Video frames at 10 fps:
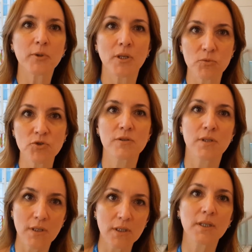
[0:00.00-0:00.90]
podemos
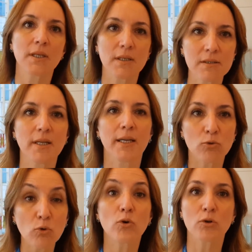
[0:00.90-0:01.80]
dizer que está
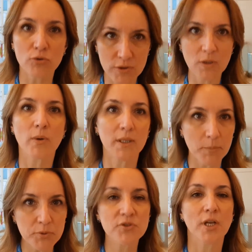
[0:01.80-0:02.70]
em torno de
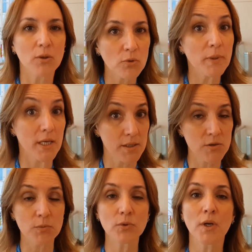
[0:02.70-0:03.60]
50%
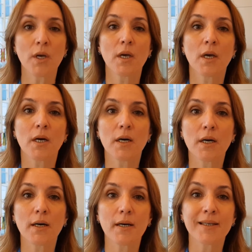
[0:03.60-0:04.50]
mesmo. Uh,
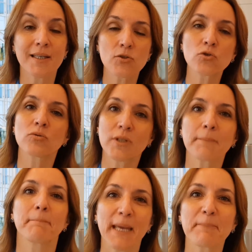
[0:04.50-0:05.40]
e isso
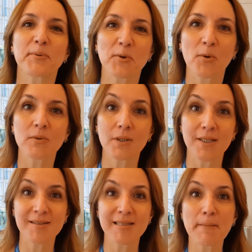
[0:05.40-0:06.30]
também por conta
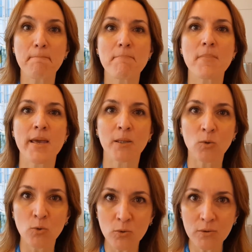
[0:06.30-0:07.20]
desse
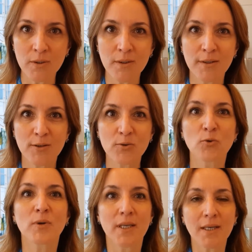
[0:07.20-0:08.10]
medo
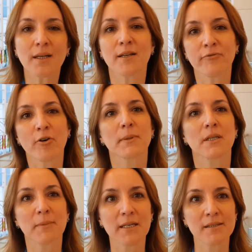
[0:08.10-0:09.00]
do que a reforma
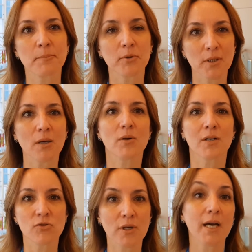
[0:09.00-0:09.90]
trabalhista poderá
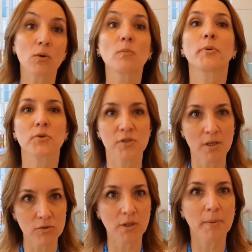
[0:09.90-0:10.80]
ocasionar num
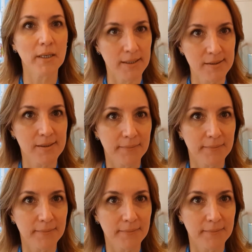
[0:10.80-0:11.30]
processo trabalhista.